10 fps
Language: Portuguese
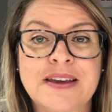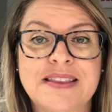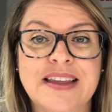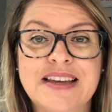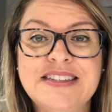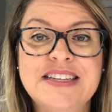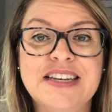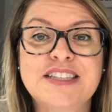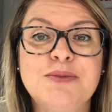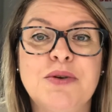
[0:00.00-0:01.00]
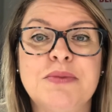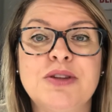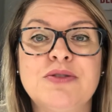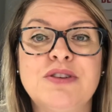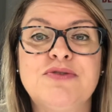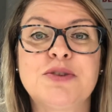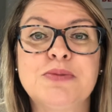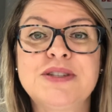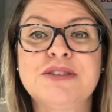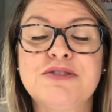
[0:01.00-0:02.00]
Né? Se nesse momento não for
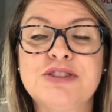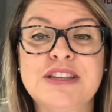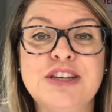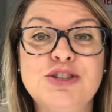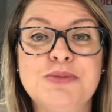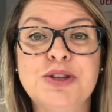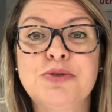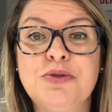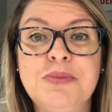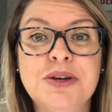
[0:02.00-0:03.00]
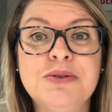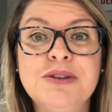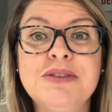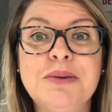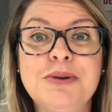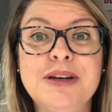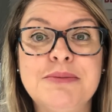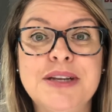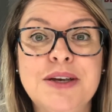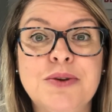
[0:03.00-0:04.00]
possível o atendimento comigo, não tem
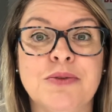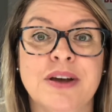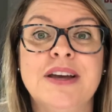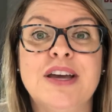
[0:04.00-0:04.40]
problema nenhum.